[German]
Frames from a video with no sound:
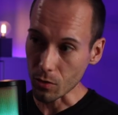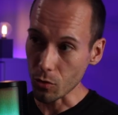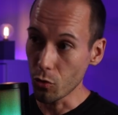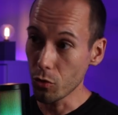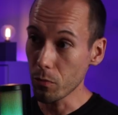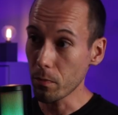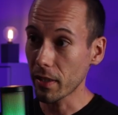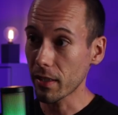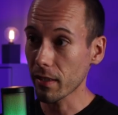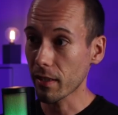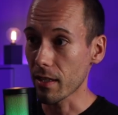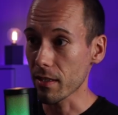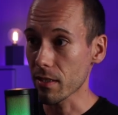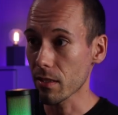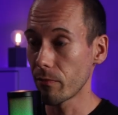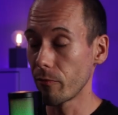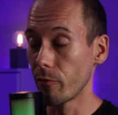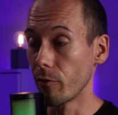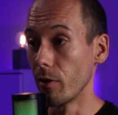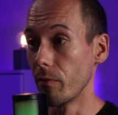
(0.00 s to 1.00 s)
Und bei der
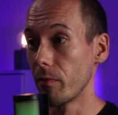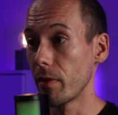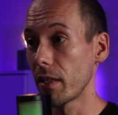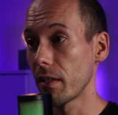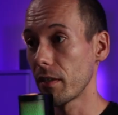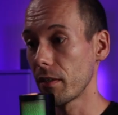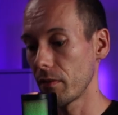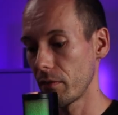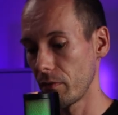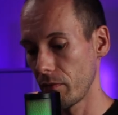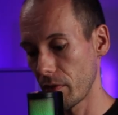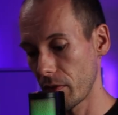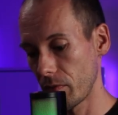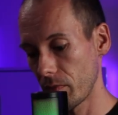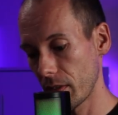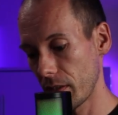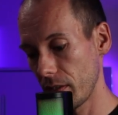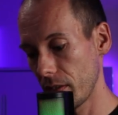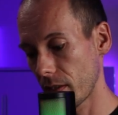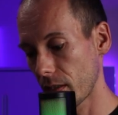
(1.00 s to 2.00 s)
Custom Firmware, wenn
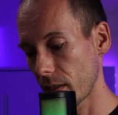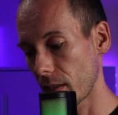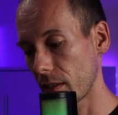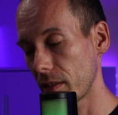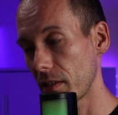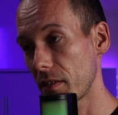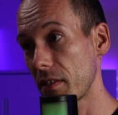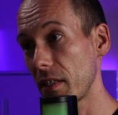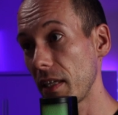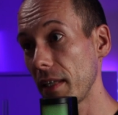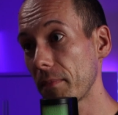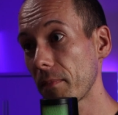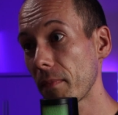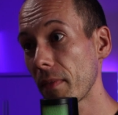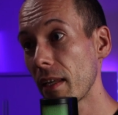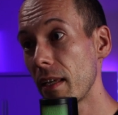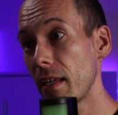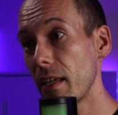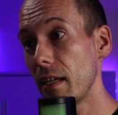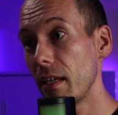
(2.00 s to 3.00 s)
wir hier gerade sehen,
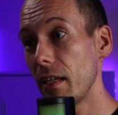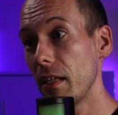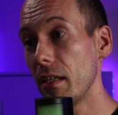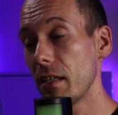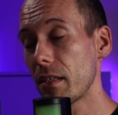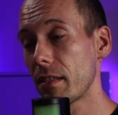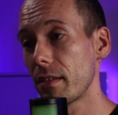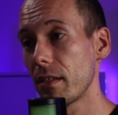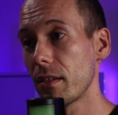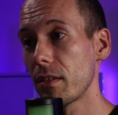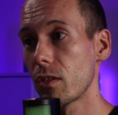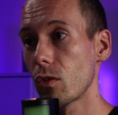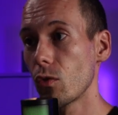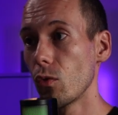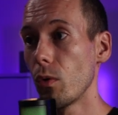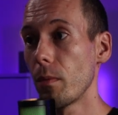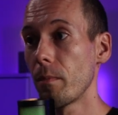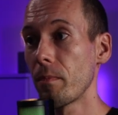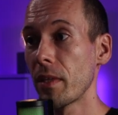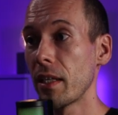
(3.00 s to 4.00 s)
ist es
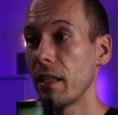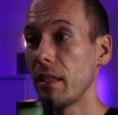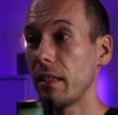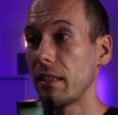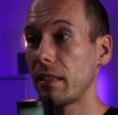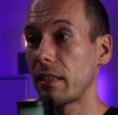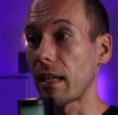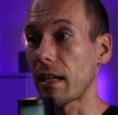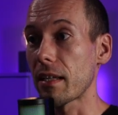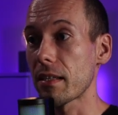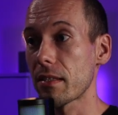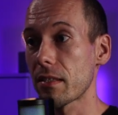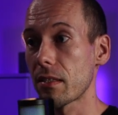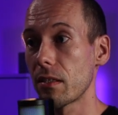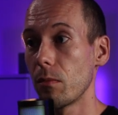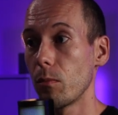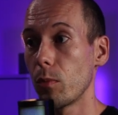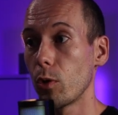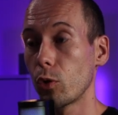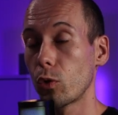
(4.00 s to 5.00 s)
so, dass
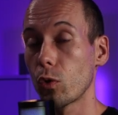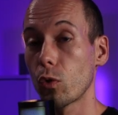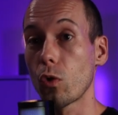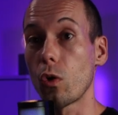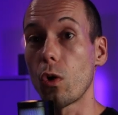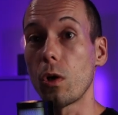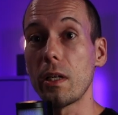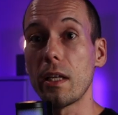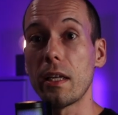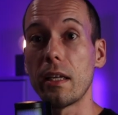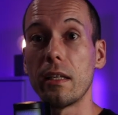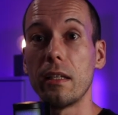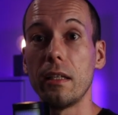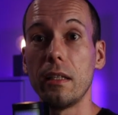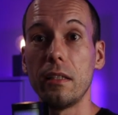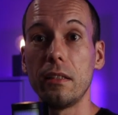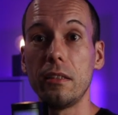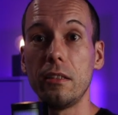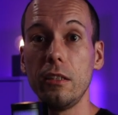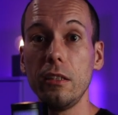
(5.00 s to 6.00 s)
Protokolle,
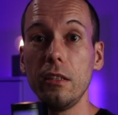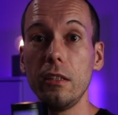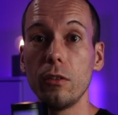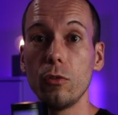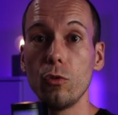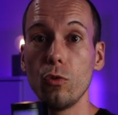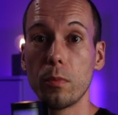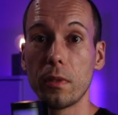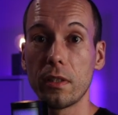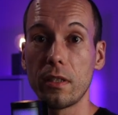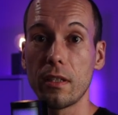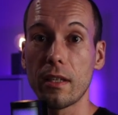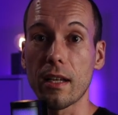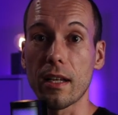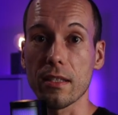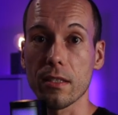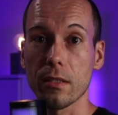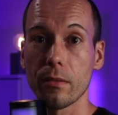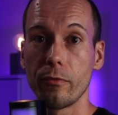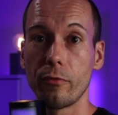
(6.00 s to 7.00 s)
die über die
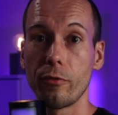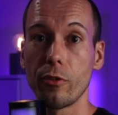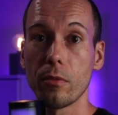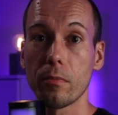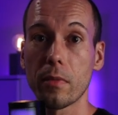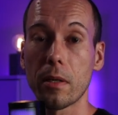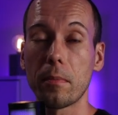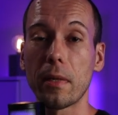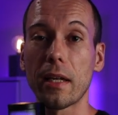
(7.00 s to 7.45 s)
Custom Firmware